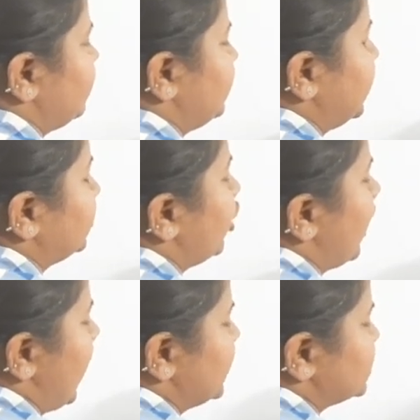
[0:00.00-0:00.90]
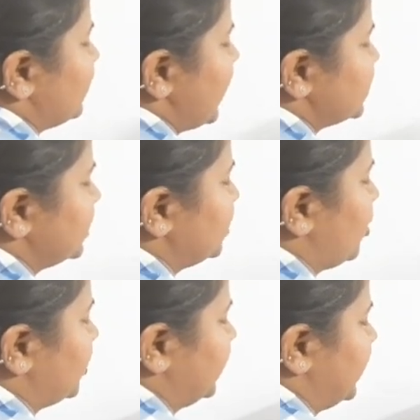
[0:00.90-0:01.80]
मीन को एक्स बार से
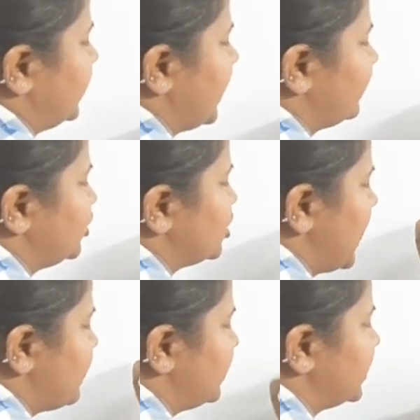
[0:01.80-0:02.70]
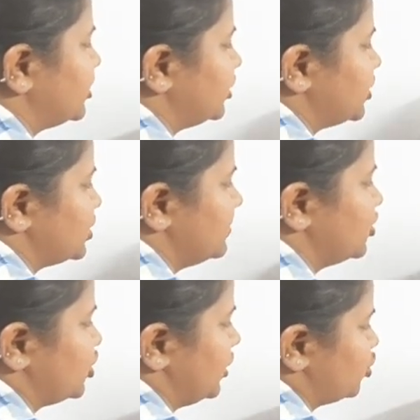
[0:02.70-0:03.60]
डिनोट करें या फिर जो सैंपलिंग का जो
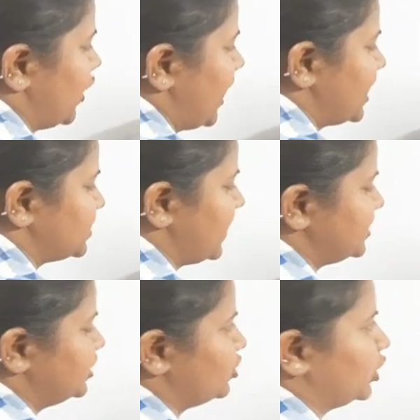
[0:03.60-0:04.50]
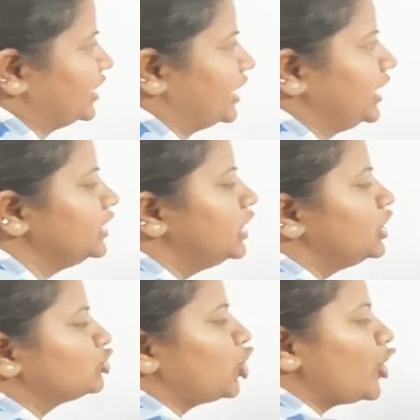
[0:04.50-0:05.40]
डिस्ट्रीब्यूशन है उसको एक्स बार से डिनोट करें
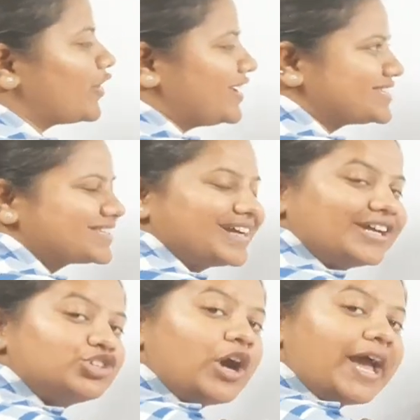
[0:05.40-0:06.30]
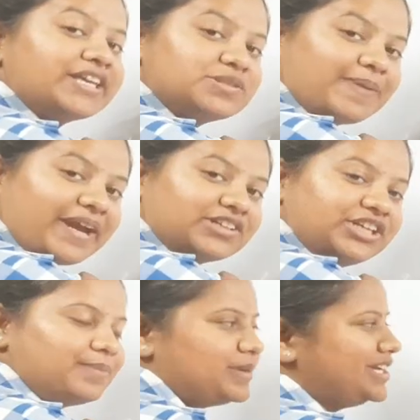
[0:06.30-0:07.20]
तो इसका जो
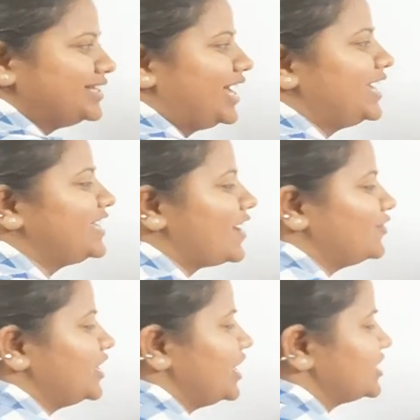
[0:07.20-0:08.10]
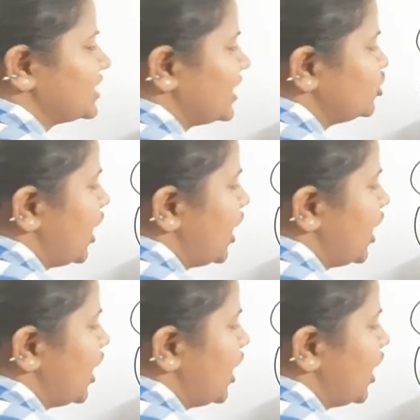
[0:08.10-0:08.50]
एक्सपेक्टेड मीन है या फिर इसका जो